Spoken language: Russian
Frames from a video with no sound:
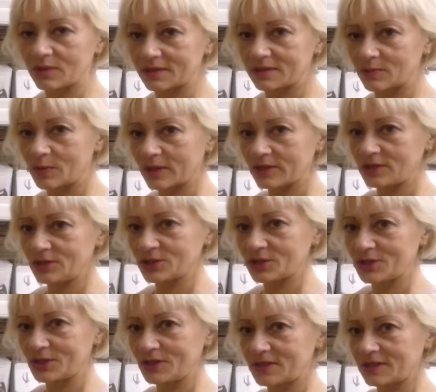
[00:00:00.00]
была заплатить
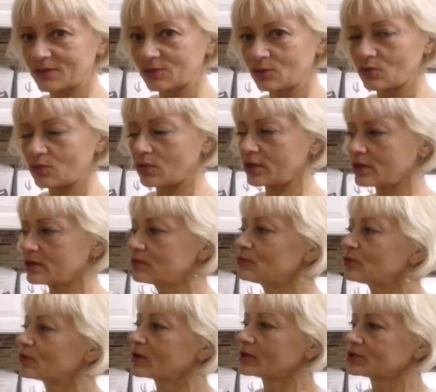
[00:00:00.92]
60 долларов,
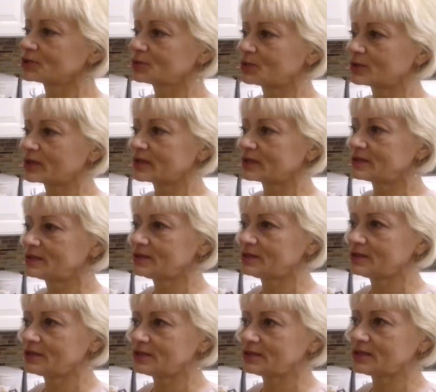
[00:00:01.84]
но в каждом
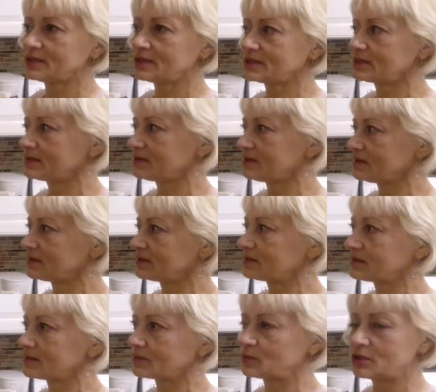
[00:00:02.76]
магазине есть
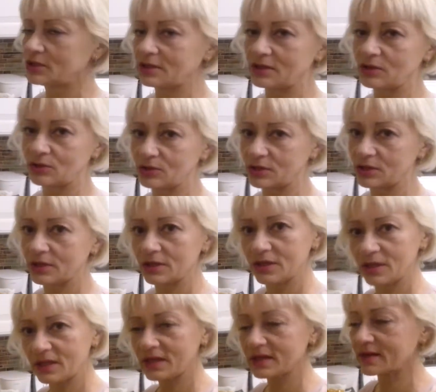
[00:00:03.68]
здесь определенные
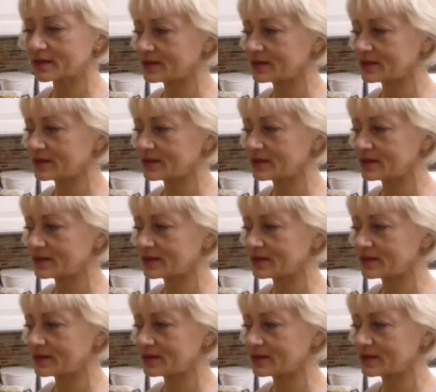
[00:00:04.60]
дни,